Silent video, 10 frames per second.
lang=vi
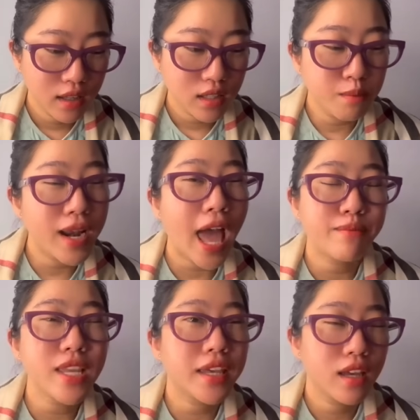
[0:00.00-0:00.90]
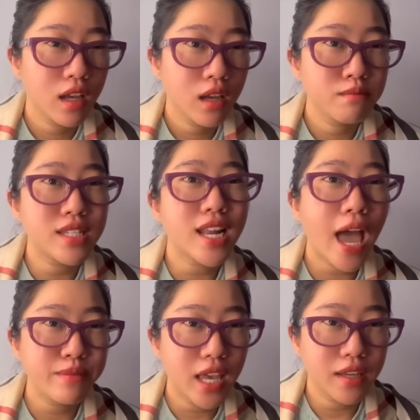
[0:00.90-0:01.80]
thì mình làm gì mình sẽ
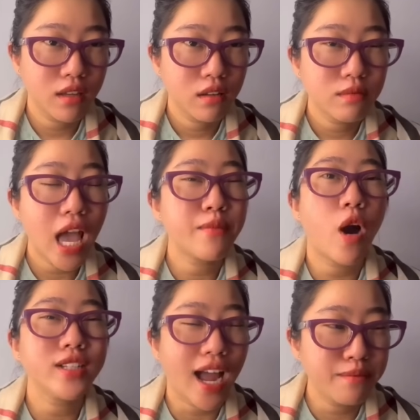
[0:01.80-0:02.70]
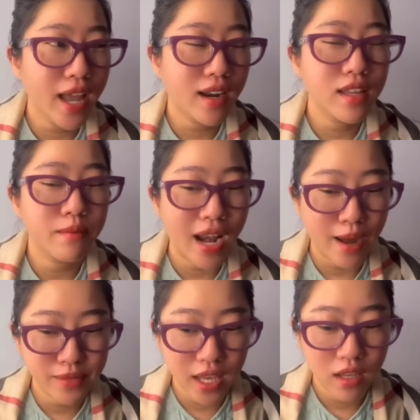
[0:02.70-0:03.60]
làm gì bây giờ em hỏi thẳng mấy anh giờ mình
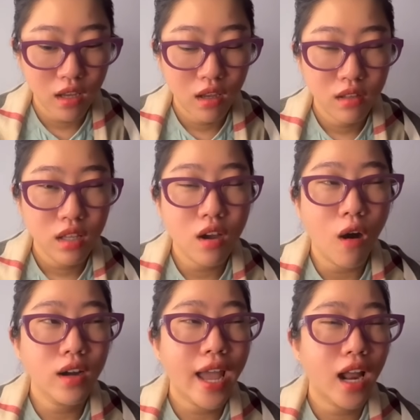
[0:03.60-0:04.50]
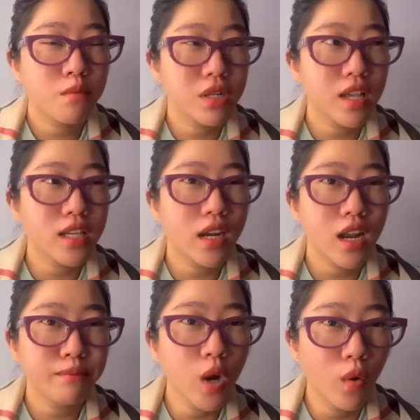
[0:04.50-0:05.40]
làm gì thì rõ ràng là mình sẽ nhìn
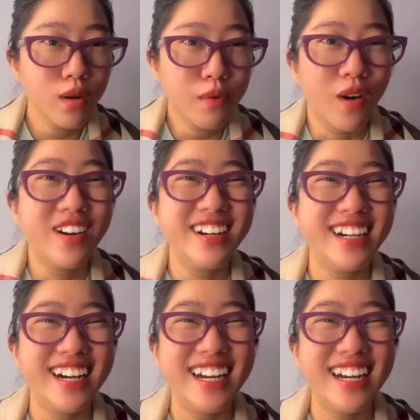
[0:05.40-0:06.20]
đắm đuối đúng không